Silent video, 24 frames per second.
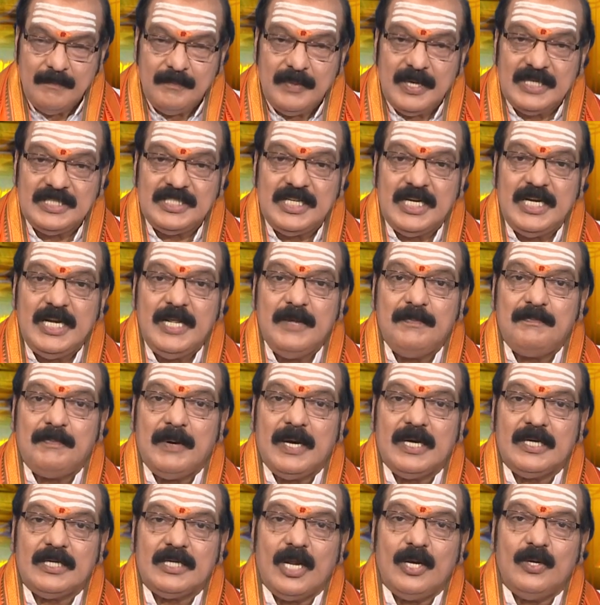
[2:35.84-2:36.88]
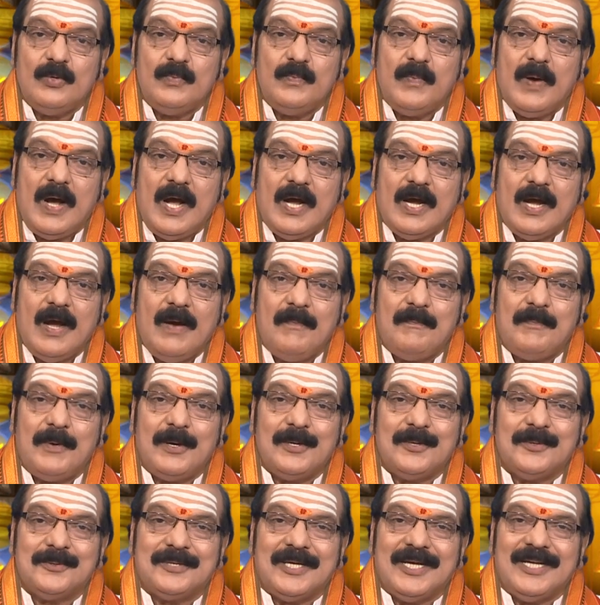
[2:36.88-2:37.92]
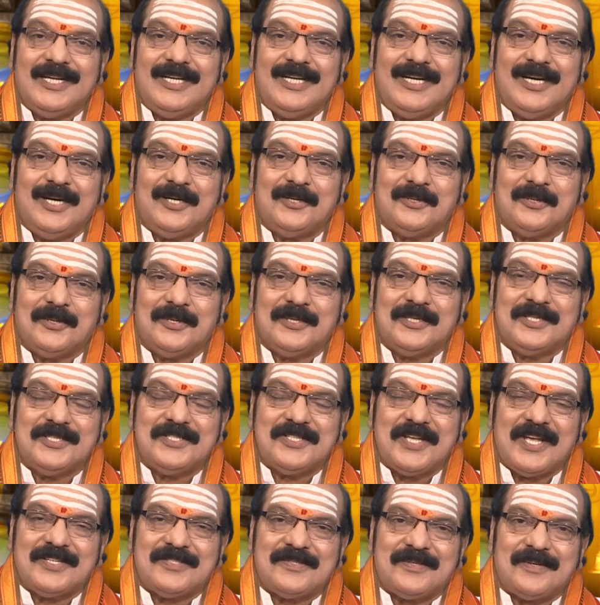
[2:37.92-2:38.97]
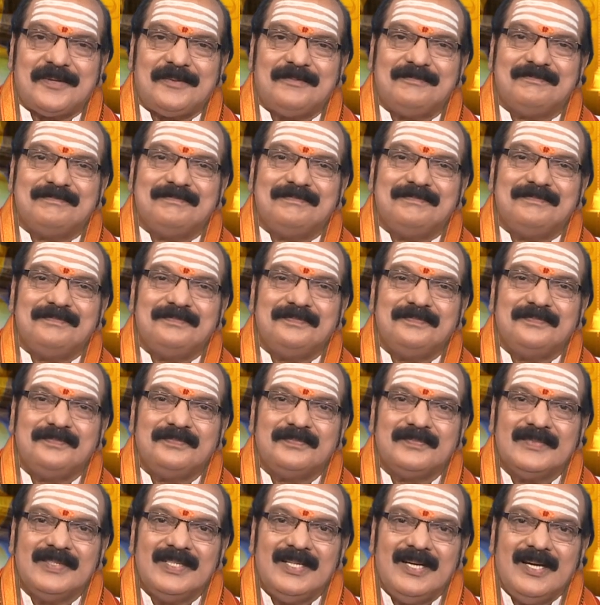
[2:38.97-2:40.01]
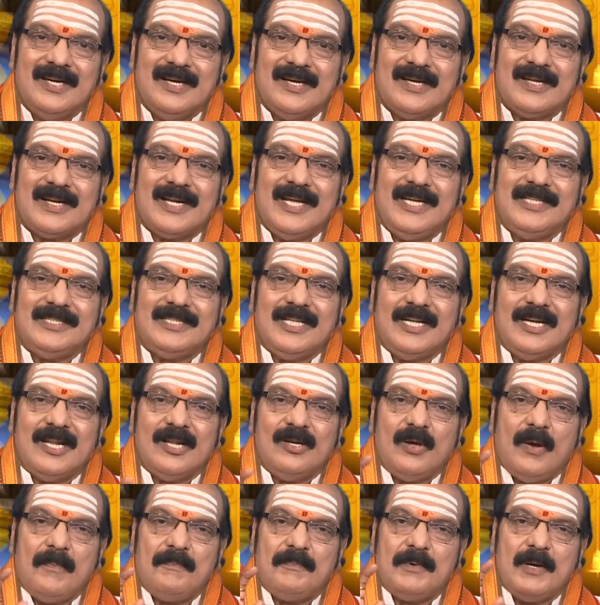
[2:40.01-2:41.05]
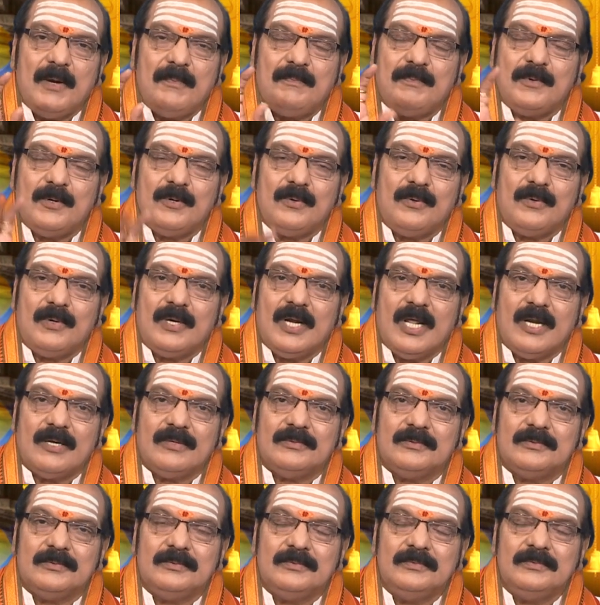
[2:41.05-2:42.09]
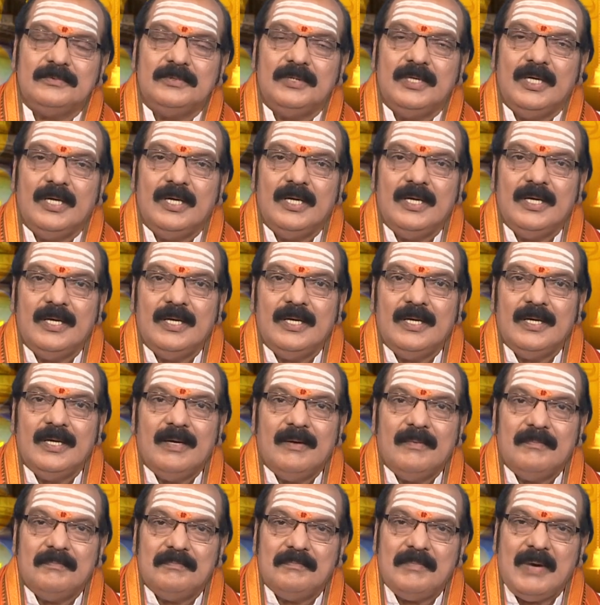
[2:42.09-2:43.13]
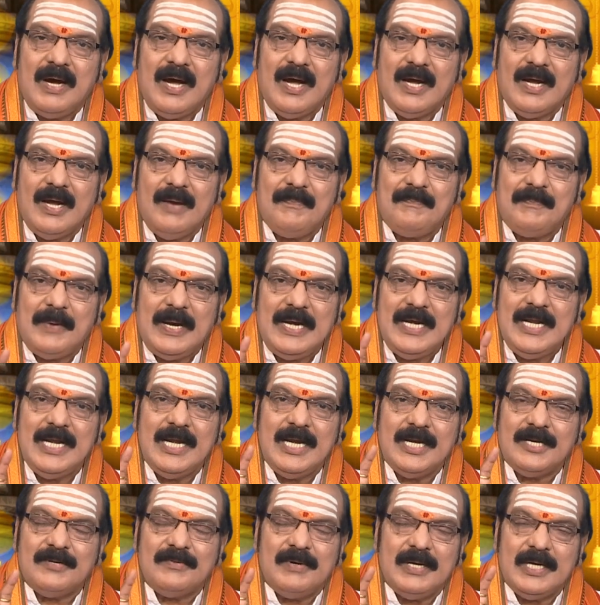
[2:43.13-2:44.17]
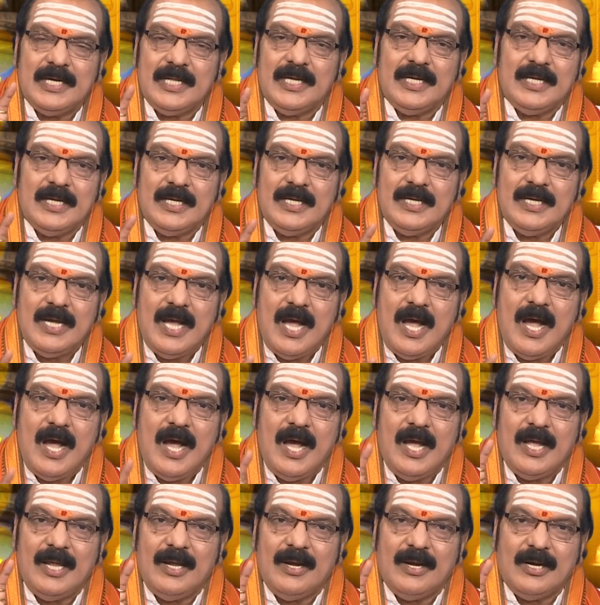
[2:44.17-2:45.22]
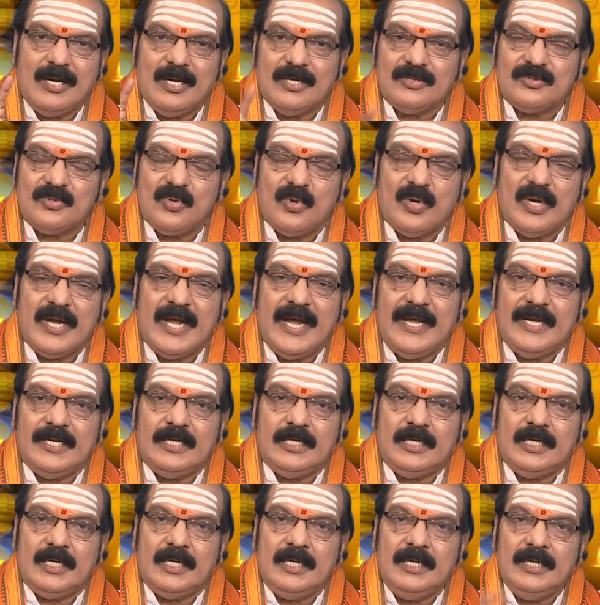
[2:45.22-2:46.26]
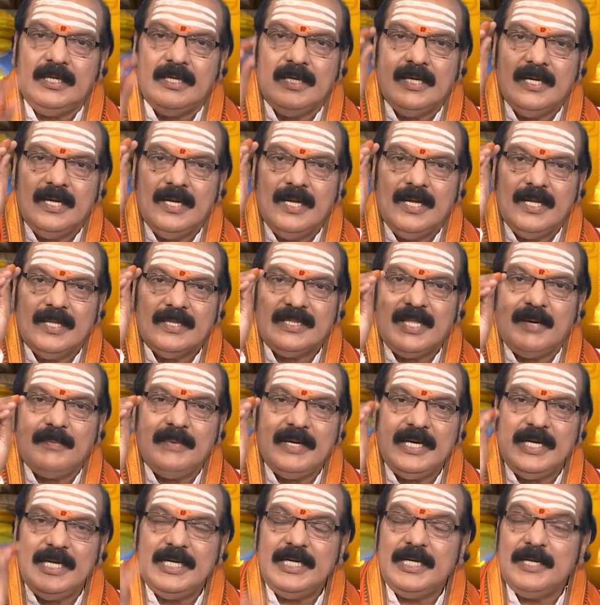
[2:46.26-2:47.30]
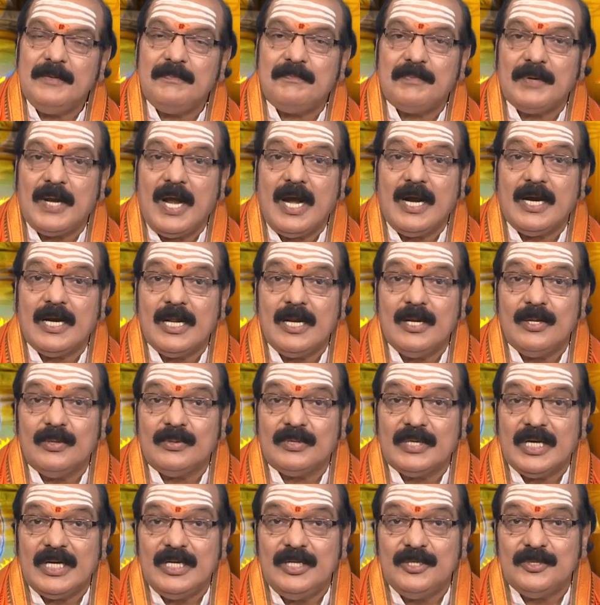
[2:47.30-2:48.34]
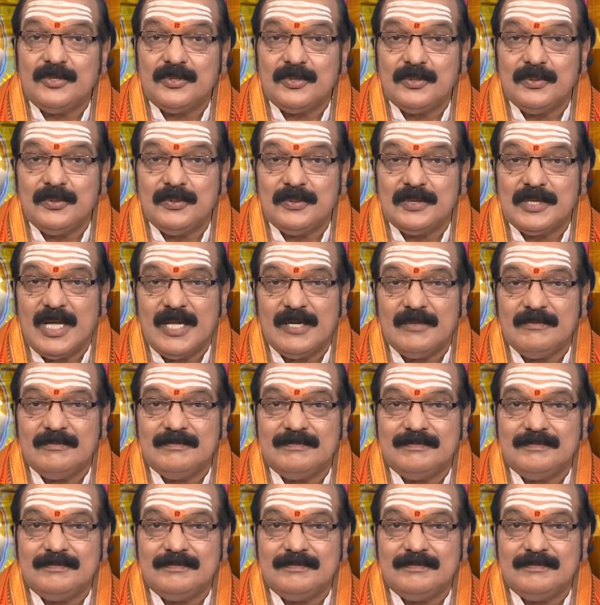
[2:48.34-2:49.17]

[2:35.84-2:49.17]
పసిడి పంటలు బాగా పండుతాయి అంటోంది శాస్త్రం రైతన్నలు అప్పుడప్పుడు కూడాను బాగా పండినటువంటి ఆ యొక్క సొరకాయని తమ ఇంటి ప్రాంగణంలో తగిలిస్తూ ఉంటారు